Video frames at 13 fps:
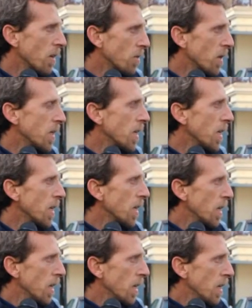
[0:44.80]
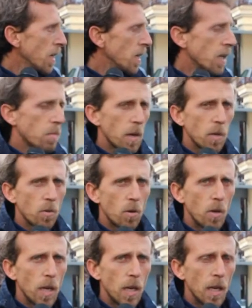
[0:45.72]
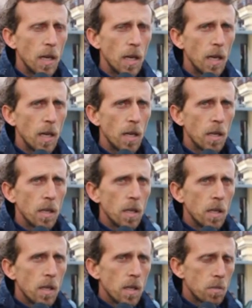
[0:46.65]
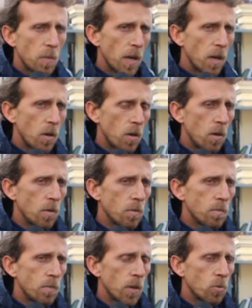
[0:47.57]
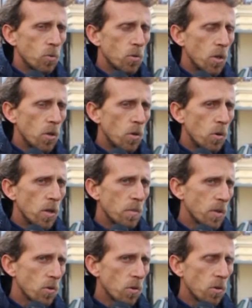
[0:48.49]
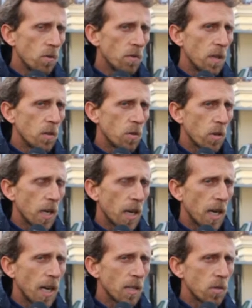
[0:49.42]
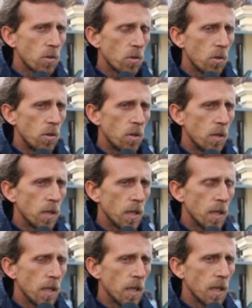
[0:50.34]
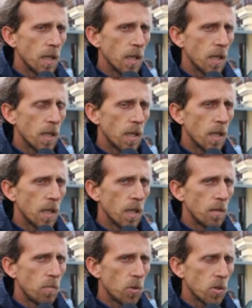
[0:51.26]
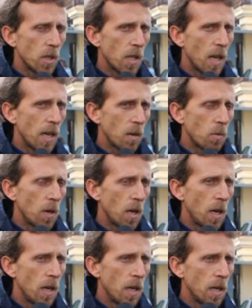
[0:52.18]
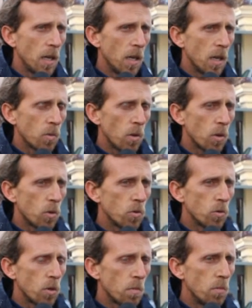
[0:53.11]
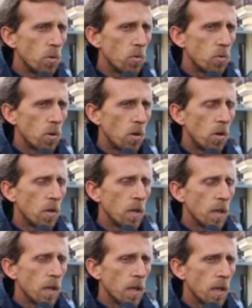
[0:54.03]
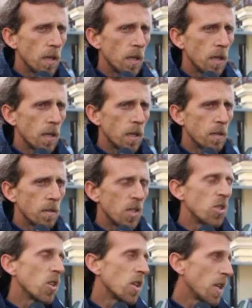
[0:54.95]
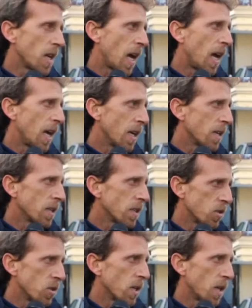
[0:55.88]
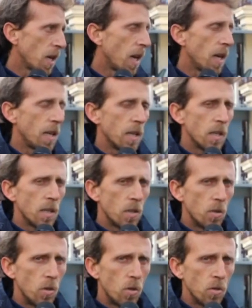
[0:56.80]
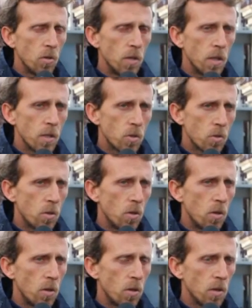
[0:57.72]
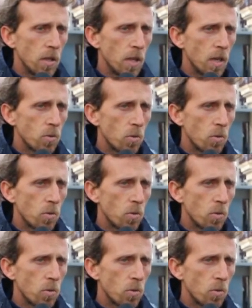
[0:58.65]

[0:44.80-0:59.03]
E quindi Ripeto, eh, spero per tutti noi, ma sono convinto che il ragazzo eh, possa dare quel, quel contributo eh, in generale, in generale non solo nel